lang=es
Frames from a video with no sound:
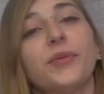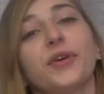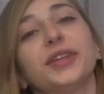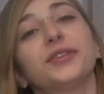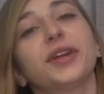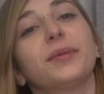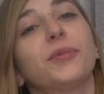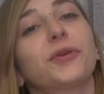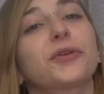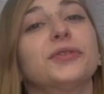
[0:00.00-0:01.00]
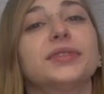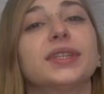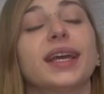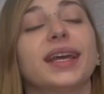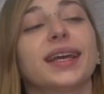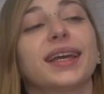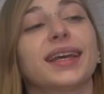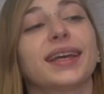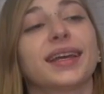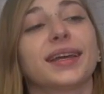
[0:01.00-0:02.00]
poquito en el porno.
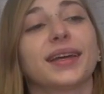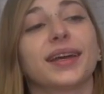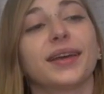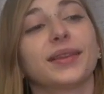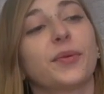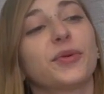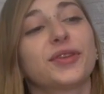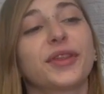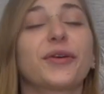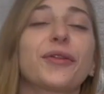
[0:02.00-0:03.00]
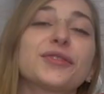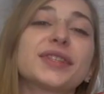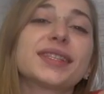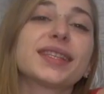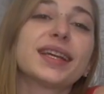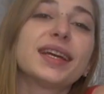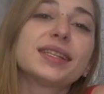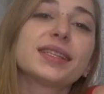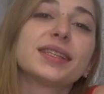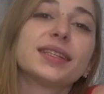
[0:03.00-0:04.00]
Eh, de momento tengo dos
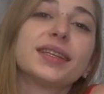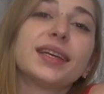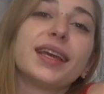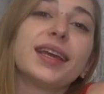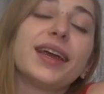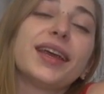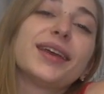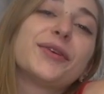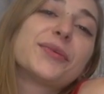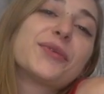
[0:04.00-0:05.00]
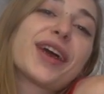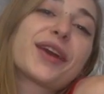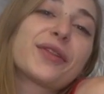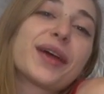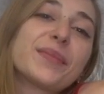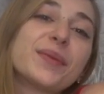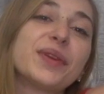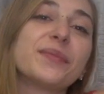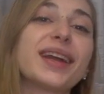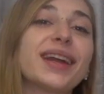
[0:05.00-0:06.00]
escenas. Eh, hoy voy a rodar mi
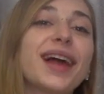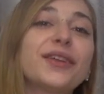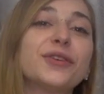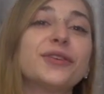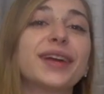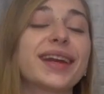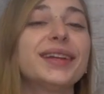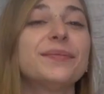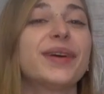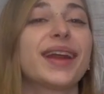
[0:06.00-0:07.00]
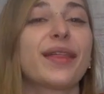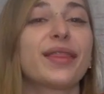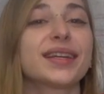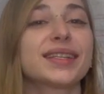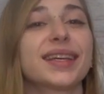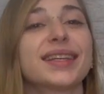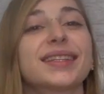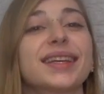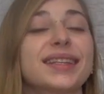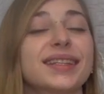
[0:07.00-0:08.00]
primer anal con Rin para ZAS
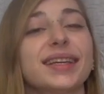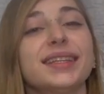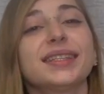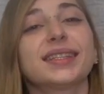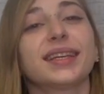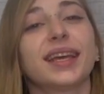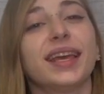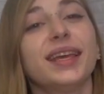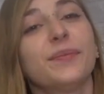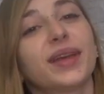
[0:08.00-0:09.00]
XXX y